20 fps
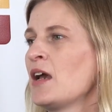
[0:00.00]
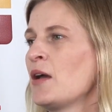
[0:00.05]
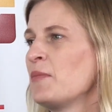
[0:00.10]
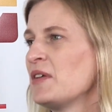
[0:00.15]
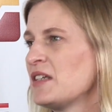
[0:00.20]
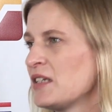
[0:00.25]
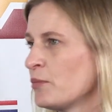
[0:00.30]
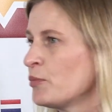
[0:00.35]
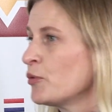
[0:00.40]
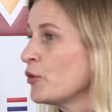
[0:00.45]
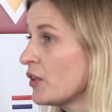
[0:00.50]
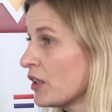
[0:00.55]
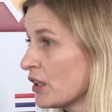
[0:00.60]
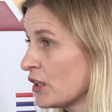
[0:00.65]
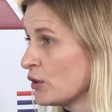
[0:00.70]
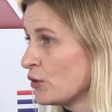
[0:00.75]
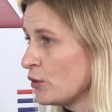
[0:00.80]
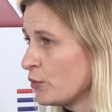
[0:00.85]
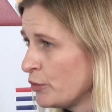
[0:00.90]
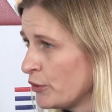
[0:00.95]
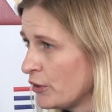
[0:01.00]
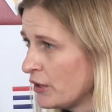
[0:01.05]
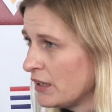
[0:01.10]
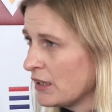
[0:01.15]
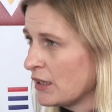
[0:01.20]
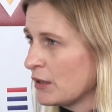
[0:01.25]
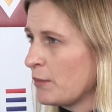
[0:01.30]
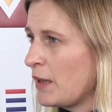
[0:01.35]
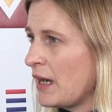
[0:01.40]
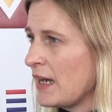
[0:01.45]
mit den Bürgerinnen und
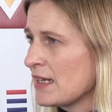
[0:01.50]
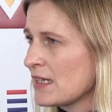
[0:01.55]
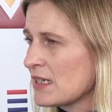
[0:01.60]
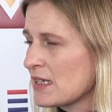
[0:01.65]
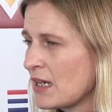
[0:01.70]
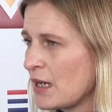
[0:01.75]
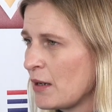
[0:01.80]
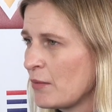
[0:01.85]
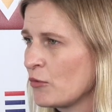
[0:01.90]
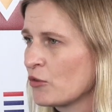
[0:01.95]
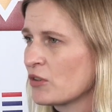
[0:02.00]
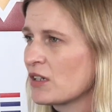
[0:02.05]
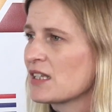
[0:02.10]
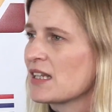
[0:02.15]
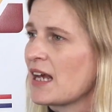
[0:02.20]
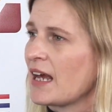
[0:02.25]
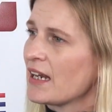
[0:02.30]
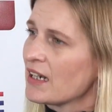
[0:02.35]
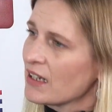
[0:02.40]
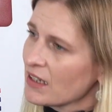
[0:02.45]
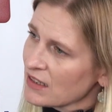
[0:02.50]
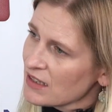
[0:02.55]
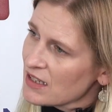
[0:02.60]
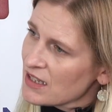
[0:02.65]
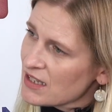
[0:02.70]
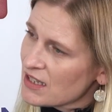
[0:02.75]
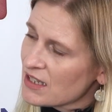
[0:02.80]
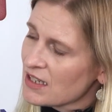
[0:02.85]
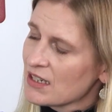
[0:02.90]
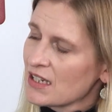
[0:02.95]
Bürgern gemeinsam. Und das andere
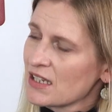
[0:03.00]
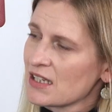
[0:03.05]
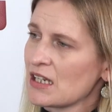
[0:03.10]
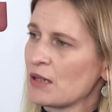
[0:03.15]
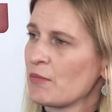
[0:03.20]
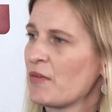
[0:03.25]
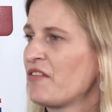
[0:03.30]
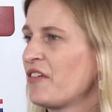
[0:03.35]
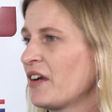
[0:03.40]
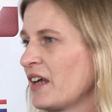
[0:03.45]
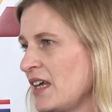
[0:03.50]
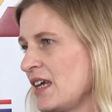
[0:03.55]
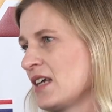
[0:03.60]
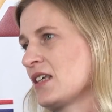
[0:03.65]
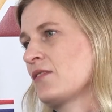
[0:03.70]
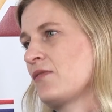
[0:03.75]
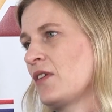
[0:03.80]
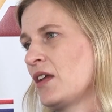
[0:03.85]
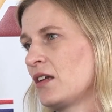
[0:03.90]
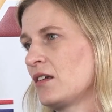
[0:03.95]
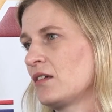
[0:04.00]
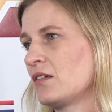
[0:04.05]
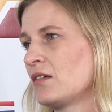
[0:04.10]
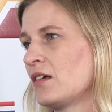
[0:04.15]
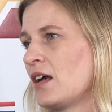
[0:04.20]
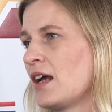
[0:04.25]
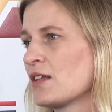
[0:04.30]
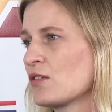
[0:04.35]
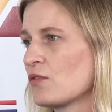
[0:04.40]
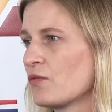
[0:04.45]
ist das Thema Verkehrswende.
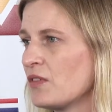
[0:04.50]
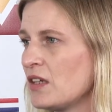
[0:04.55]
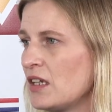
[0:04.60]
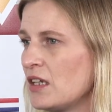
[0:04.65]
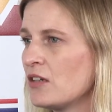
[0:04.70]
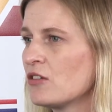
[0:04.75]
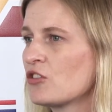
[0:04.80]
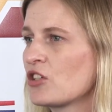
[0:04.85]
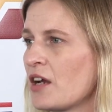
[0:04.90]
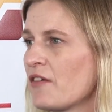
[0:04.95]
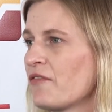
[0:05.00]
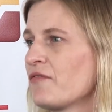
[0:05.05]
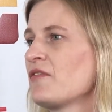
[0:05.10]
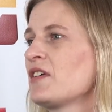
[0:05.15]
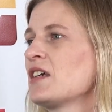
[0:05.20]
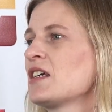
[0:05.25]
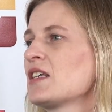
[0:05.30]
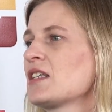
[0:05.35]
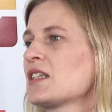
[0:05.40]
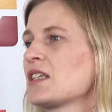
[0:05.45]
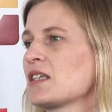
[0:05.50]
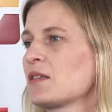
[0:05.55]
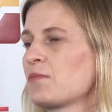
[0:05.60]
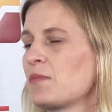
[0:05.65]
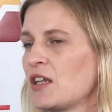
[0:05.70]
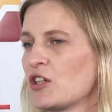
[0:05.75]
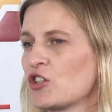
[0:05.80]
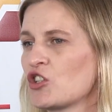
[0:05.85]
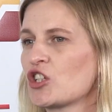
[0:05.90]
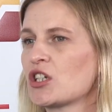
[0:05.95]
Also wie schaffen wir es, dass
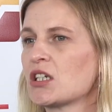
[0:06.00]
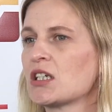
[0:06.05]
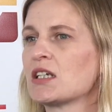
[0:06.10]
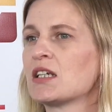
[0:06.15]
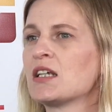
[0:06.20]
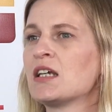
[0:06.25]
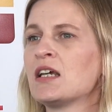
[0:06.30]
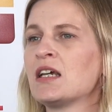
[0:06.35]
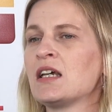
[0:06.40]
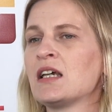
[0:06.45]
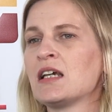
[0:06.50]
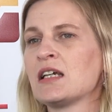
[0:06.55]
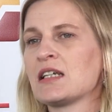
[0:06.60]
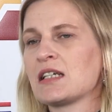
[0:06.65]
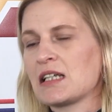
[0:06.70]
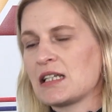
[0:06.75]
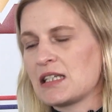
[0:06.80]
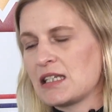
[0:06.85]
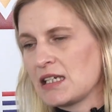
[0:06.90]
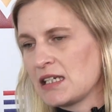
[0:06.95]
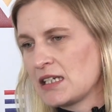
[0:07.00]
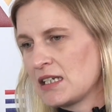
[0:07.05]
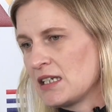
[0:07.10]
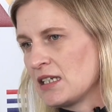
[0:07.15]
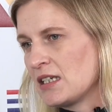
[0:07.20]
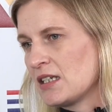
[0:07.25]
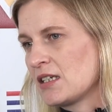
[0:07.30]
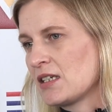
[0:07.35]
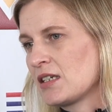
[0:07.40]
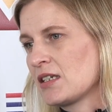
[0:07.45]
Menschen
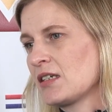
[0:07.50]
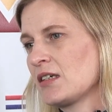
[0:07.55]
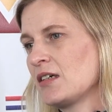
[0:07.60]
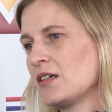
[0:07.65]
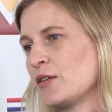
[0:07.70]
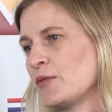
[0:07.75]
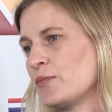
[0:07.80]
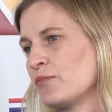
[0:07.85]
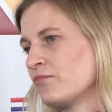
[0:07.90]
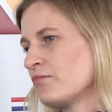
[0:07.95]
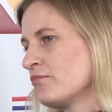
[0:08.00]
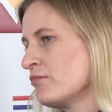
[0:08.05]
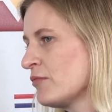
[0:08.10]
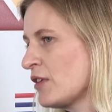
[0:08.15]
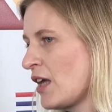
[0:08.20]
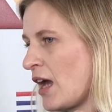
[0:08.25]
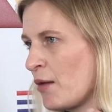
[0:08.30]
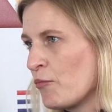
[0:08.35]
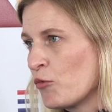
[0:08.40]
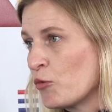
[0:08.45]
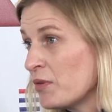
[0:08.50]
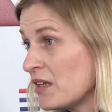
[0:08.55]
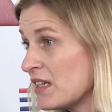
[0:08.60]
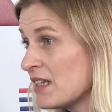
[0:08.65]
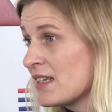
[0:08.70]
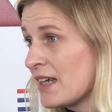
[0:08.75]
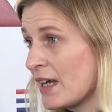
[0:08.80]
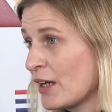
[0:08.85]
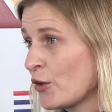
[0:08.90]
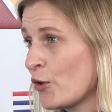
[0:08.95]
tatsächlich ähm, ja, mobil
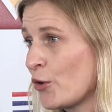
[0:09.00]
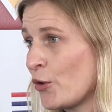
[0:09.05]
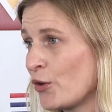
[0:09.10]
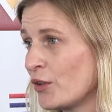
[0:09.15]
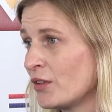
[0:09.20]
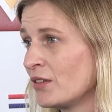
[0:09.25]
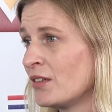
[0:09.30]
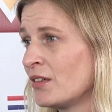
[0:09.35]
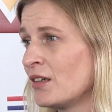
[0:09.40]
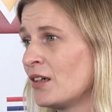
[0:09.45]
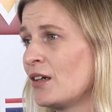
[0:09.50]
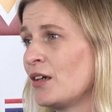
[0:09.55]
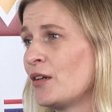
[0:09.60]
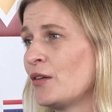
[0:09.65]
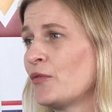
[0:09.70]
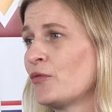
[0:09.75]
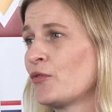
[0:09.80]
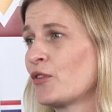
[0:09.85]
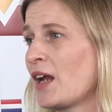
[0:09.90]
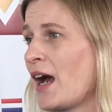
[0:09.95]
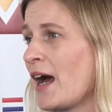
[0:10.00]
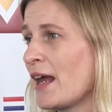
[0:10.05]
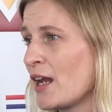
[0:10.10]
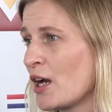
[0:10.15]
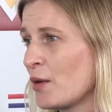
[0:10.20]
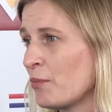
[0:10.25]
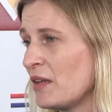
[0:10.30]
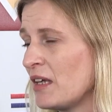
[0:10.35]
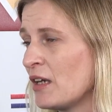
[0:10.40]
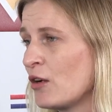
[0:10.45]
sein können, äh, von A
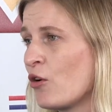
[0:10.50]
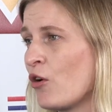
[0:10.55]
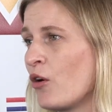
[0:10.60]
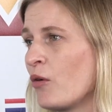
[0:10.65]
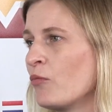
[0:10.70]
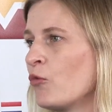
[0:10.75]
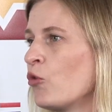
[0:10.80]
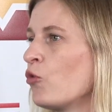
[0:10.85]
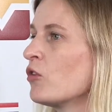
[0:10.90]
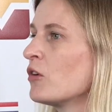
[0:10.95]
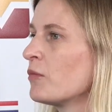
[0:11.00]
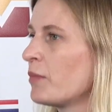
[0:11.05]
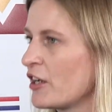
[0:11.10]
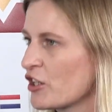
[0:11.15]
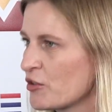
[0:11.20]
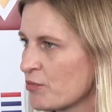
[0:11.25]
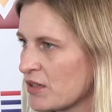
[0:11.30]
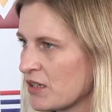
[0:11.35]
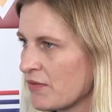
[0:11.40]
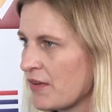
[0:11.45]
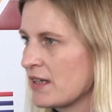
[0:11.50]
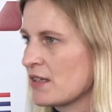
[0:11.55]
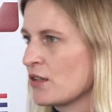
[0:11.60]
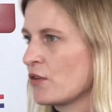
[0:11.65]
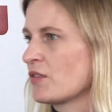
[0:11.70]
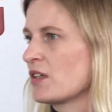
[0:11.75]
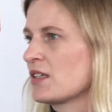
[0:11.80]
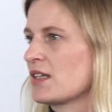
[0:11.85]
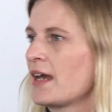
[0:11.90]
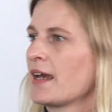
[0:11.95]
nach B kommen, ohne beispielsweise
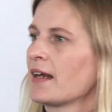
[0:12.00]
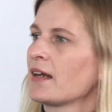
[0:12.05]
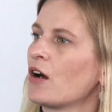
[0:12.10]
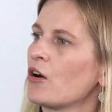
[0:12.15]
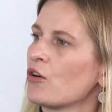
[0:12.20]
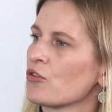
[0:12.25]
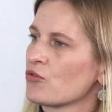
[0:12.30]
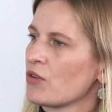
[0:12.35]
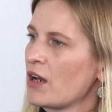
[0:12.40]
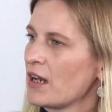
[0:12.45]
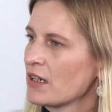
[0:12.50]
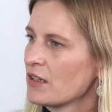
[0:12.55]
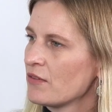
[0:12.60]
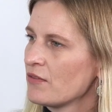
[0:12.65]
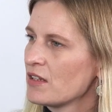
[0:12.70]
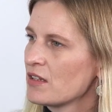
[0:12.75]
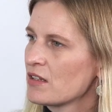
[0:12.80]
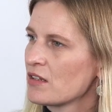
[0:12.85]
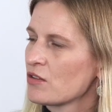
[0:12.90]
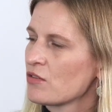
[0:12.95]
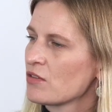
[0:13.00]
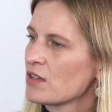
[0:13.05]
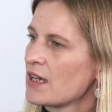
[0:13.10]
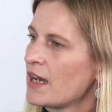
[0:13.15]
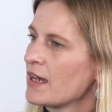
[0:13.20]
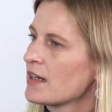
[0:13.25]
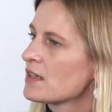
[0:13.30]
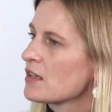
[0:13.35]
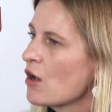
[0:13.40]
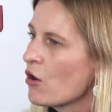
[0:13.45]
auf das eigene Auto angewiesen zu
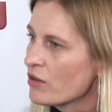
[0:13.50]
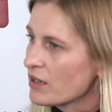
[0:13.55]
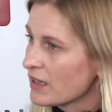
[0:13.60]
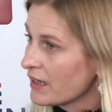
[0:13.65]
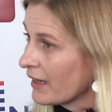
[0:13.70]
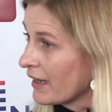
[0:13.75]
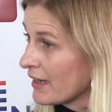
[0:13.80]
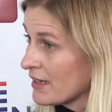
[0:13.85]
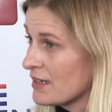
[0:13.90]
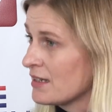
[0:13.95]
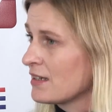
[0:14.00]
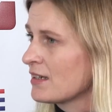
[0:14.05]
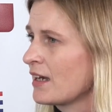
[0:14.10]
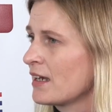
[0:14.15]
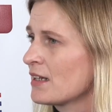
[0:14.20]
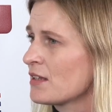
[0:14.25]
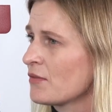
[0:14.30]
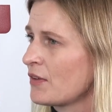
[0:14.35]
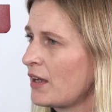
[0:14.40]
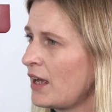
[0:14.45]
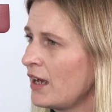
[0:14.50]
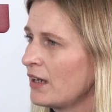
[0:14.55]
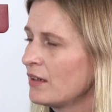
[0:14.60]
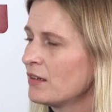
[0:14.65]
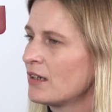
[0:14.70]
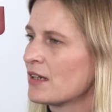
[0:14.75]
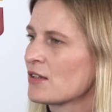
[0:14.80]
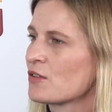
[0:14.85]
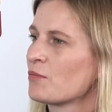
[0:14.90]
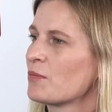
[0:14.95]
sein. Das ist auch eine
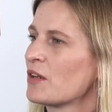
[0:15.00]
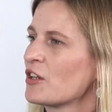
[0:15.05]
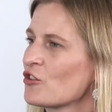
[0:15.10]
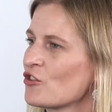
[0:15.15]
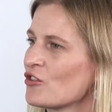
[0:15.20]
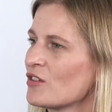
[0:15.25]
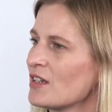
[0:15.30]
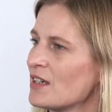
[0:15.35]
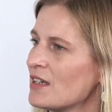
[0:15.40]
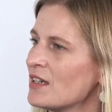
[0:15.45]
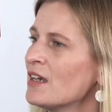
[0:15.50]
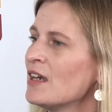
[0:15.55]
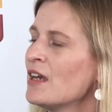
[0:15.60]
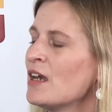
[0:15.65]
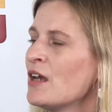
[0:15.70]
Gerechtigkeitsfrage. Also Menschen, die